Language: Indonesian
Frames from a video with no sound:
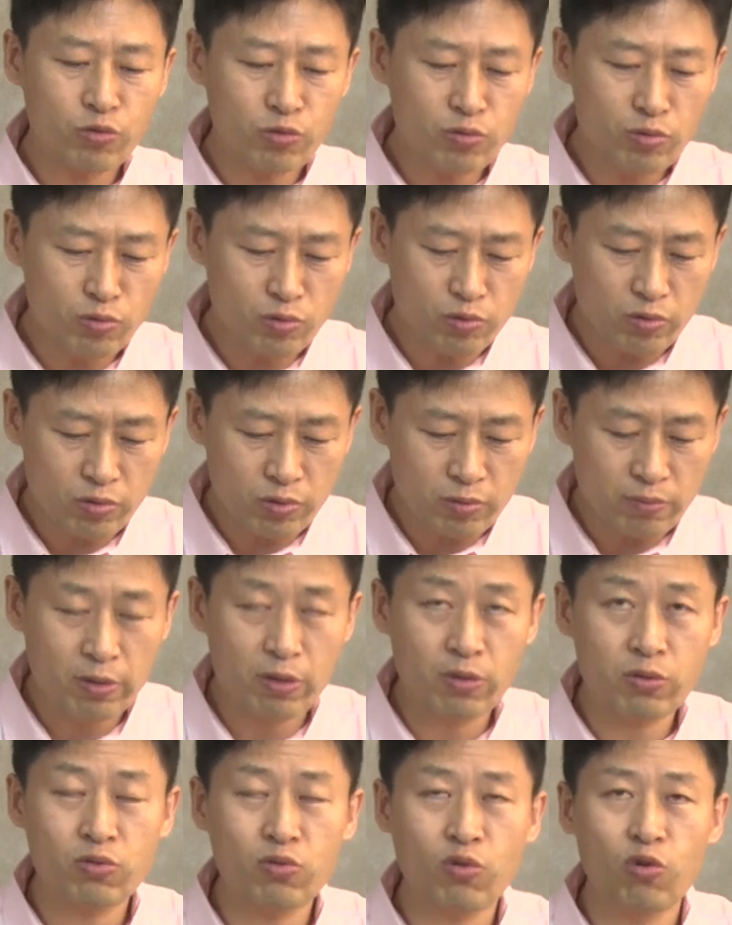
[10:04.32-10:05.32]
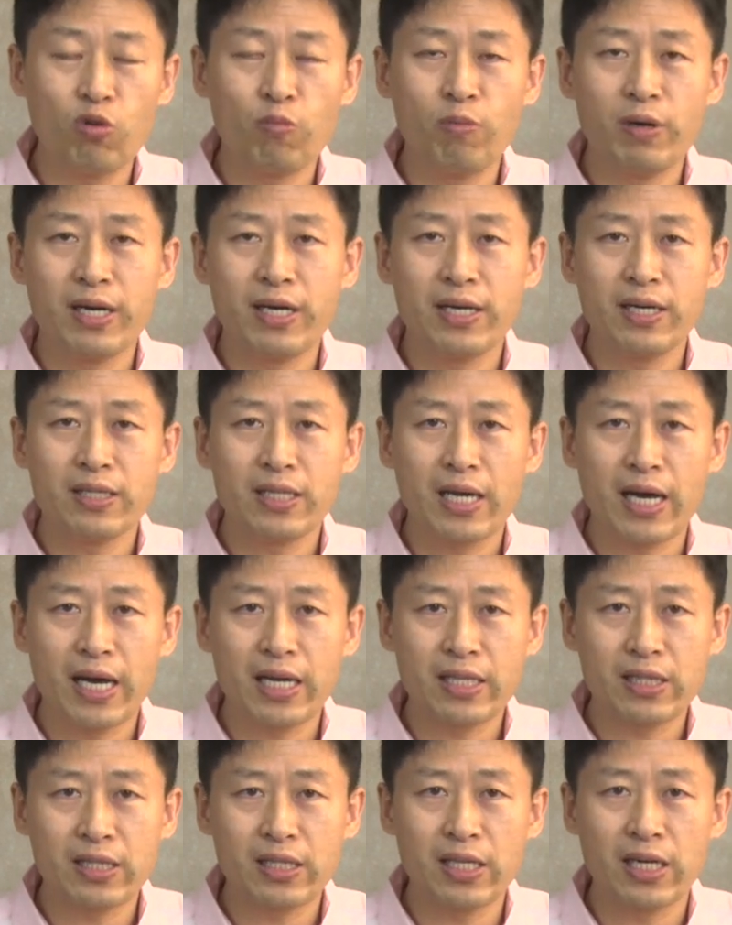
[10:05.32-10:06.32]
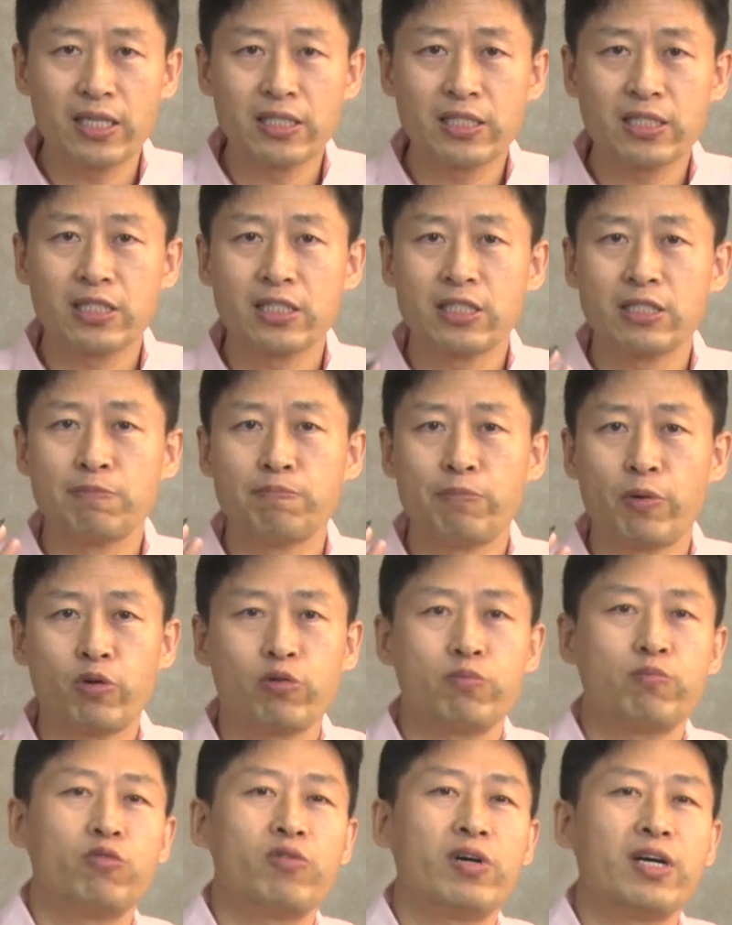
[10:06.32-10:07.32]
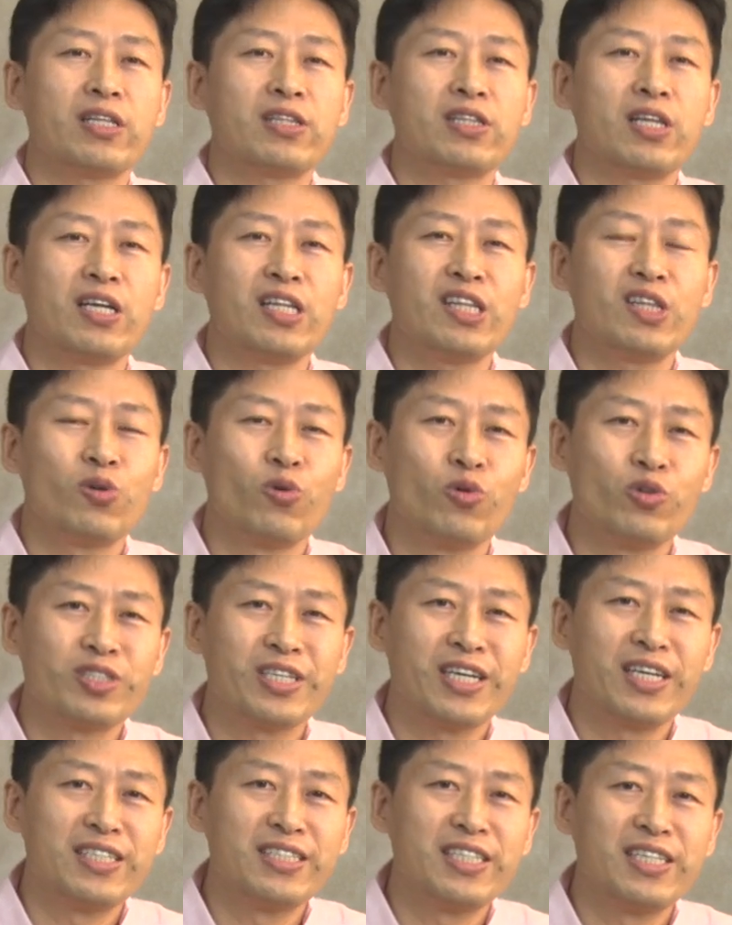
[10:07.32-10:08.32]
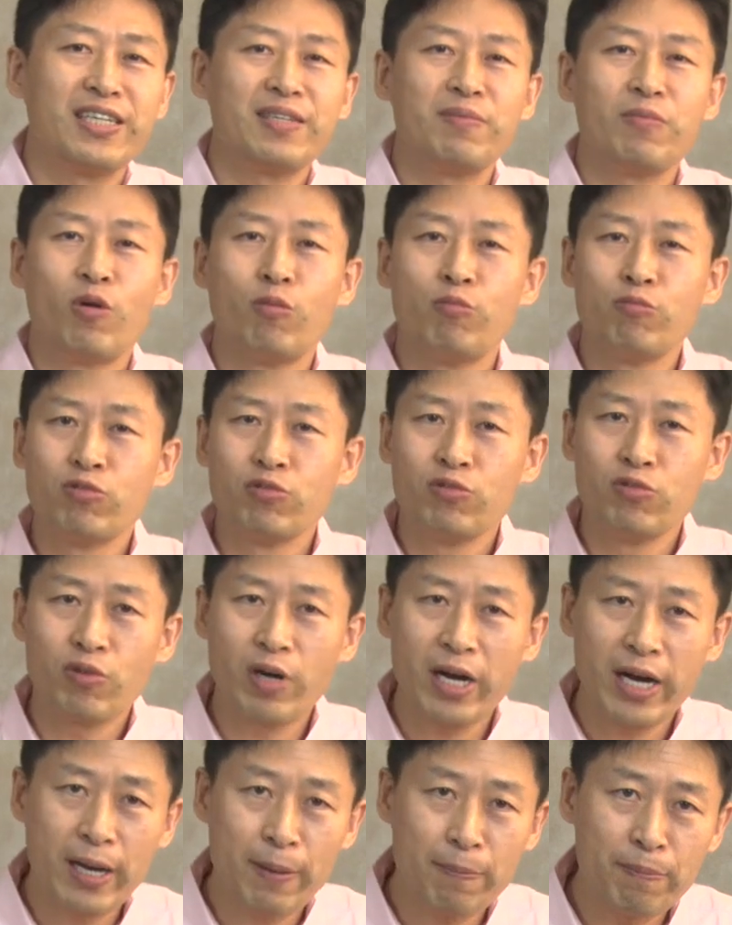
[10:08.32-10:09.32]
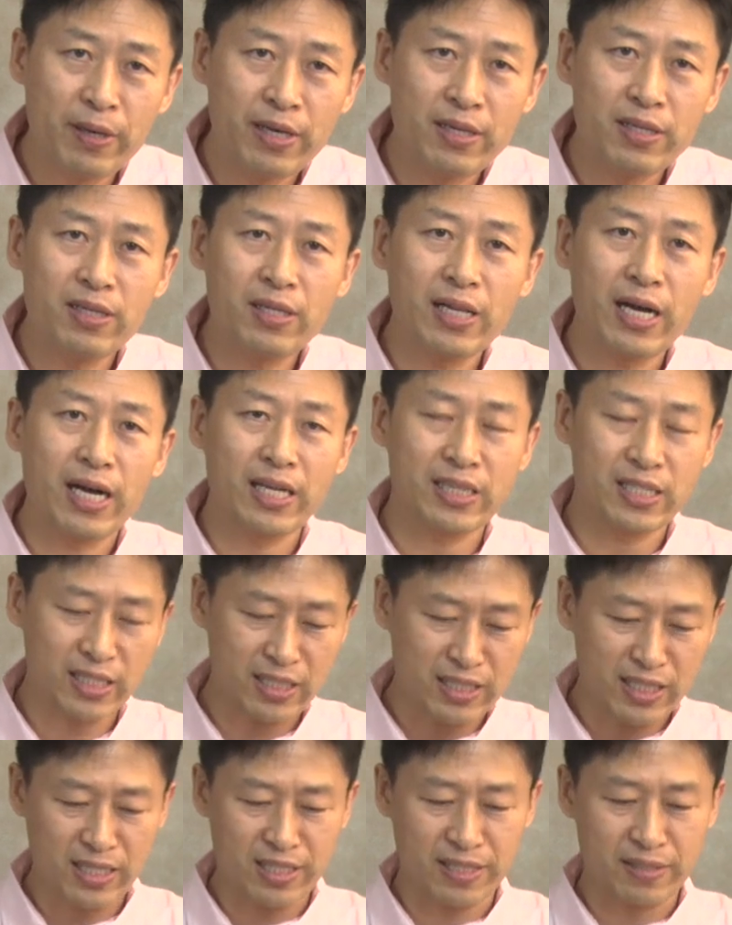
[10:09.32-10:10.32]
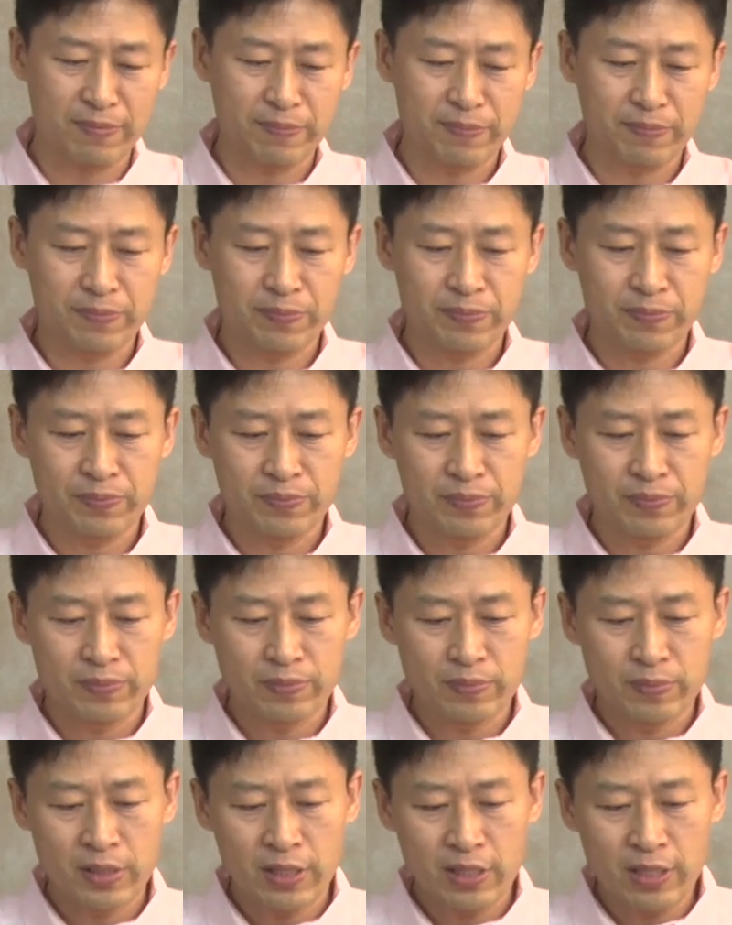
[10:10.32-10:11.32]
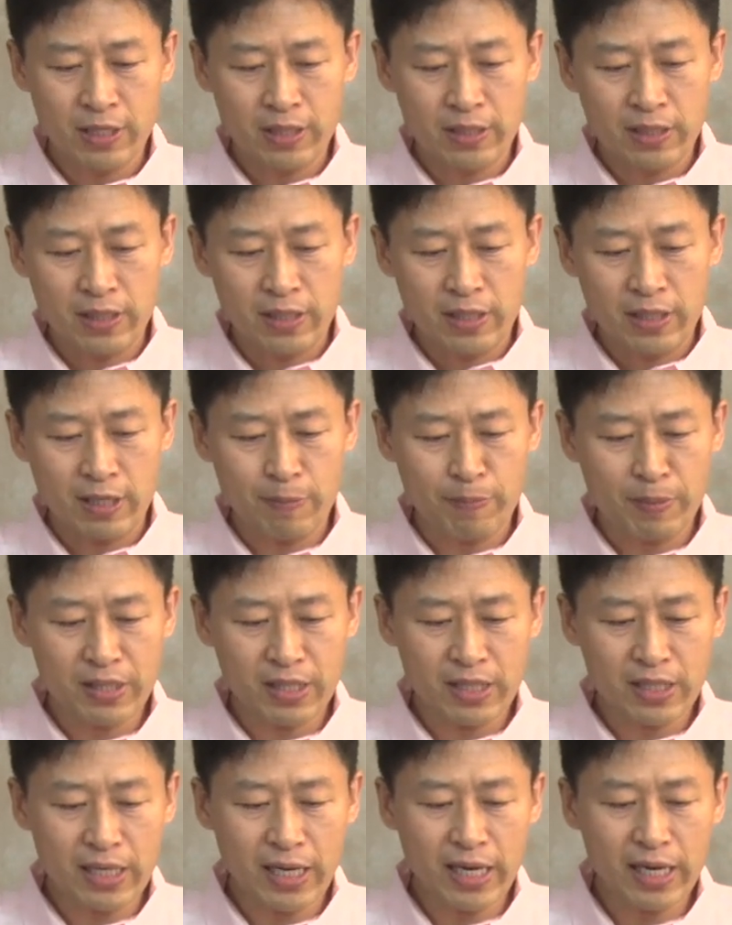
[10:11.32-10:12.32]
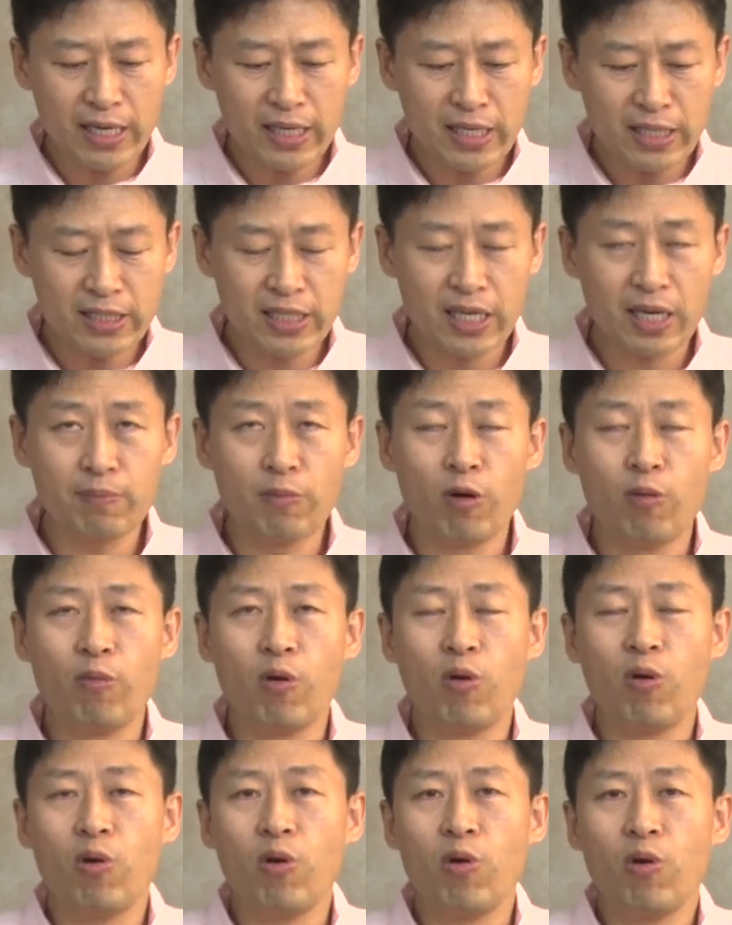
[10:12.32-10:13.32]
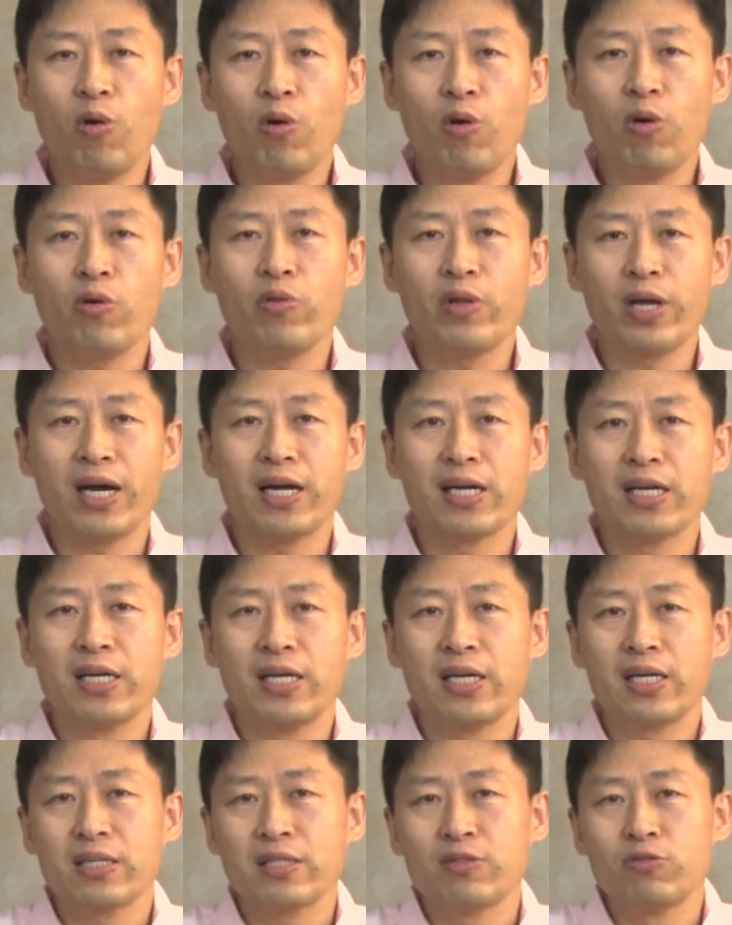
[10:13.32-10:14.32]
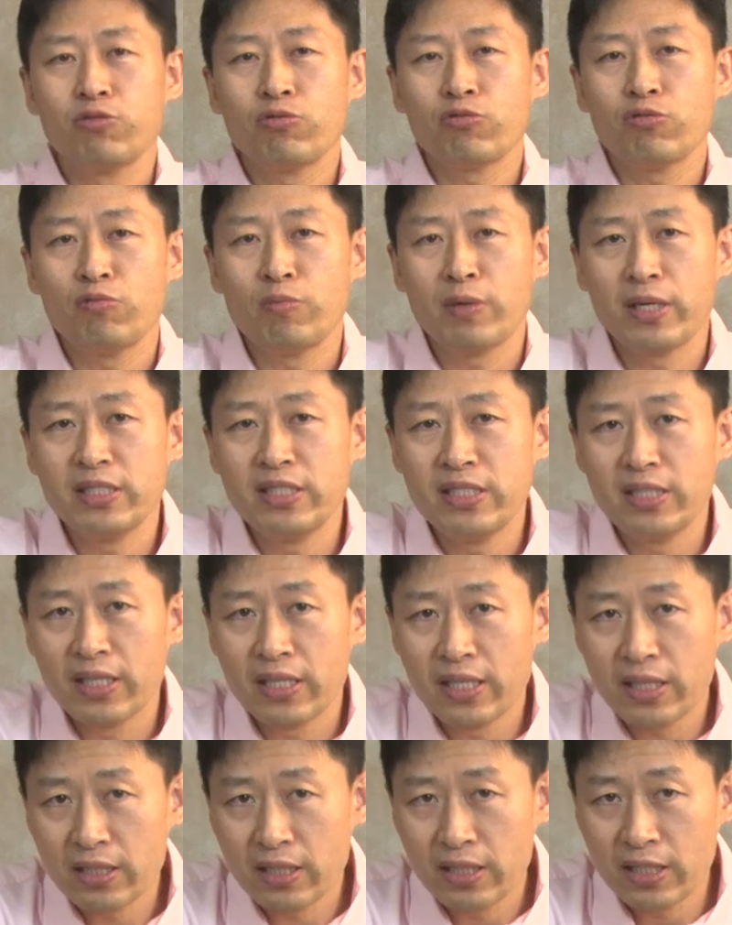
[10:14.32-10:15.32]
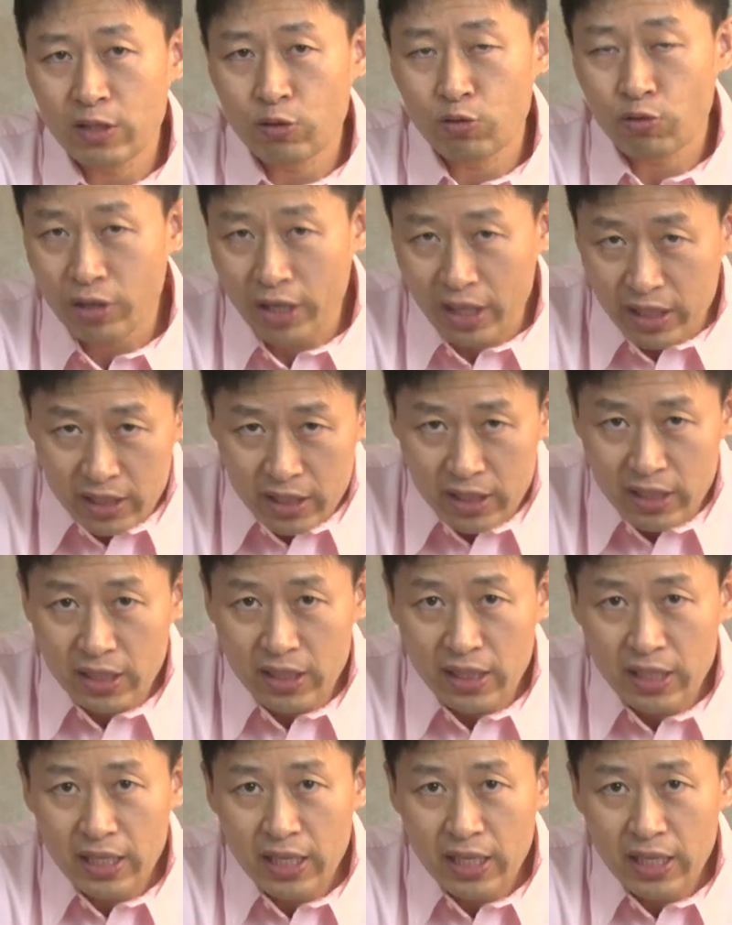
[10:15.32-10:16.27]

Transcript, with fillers: kunjung bertobat atas perbuatan dosanya membunuh Habel adiknya kepada Kain yang memohon agar hukumannya dikurangi,